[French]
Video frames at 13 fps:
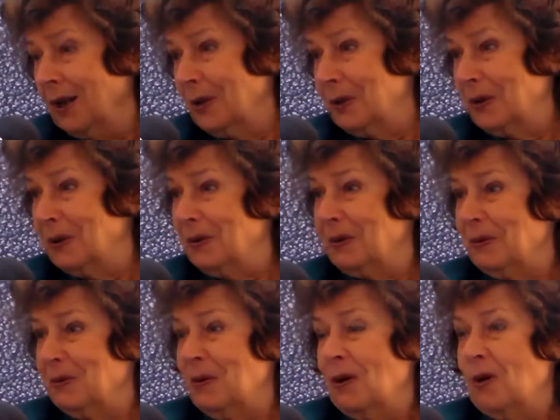
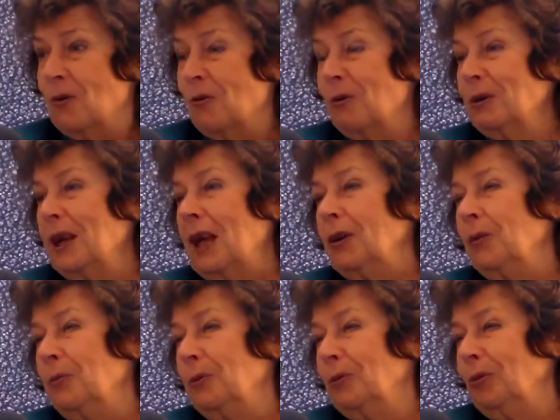euh, on regarde
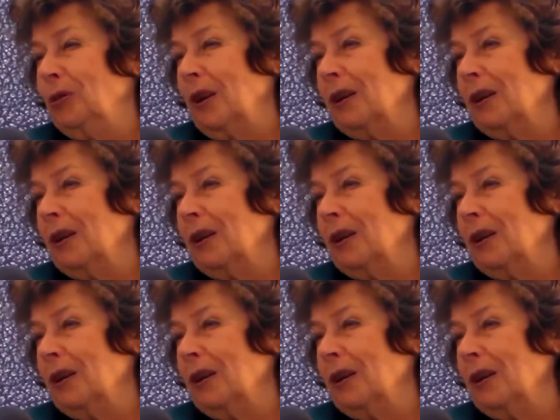un peu tout ça